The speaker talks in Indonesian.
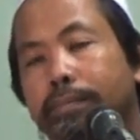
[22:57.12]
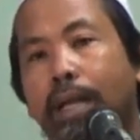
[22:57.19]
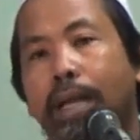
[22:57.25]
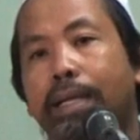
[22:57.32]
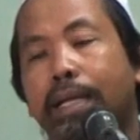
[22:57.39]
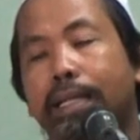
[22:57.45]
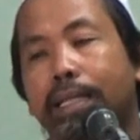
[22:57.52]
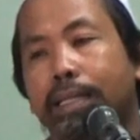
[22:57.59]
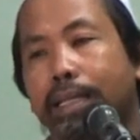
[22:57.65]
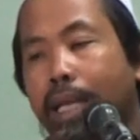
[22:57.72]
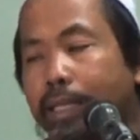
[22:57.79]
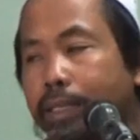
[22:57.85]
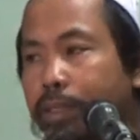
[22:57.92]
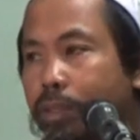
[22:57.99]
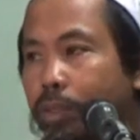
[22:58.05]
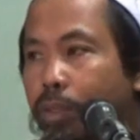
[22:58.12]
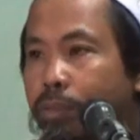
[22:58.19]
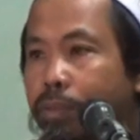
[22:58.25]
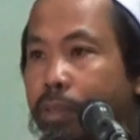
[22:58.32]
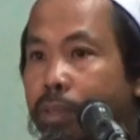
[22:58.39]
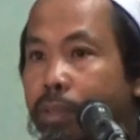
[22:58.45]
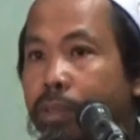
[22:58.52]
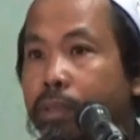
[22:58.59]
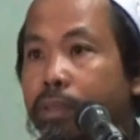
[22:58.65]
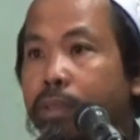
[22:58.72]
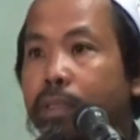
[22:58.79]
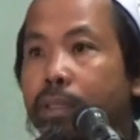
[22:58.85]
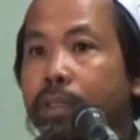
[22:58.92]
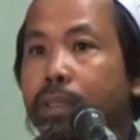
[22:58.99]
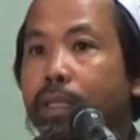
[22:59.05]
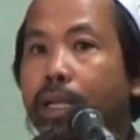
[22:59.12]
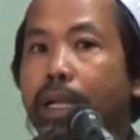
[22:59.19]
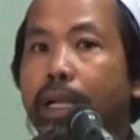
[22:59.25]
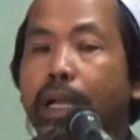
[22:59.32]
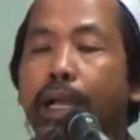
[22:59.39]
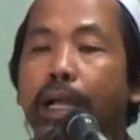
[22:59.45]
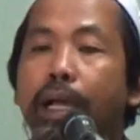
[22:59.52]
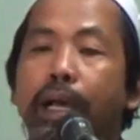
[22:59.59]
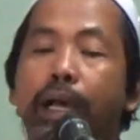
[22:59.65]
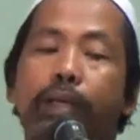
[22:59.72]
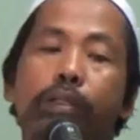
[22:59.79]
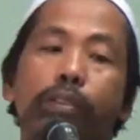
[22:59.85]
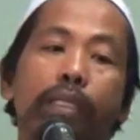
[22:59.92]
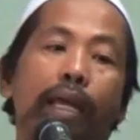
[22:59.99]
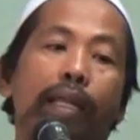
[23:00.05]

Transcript: Maka kita itu harus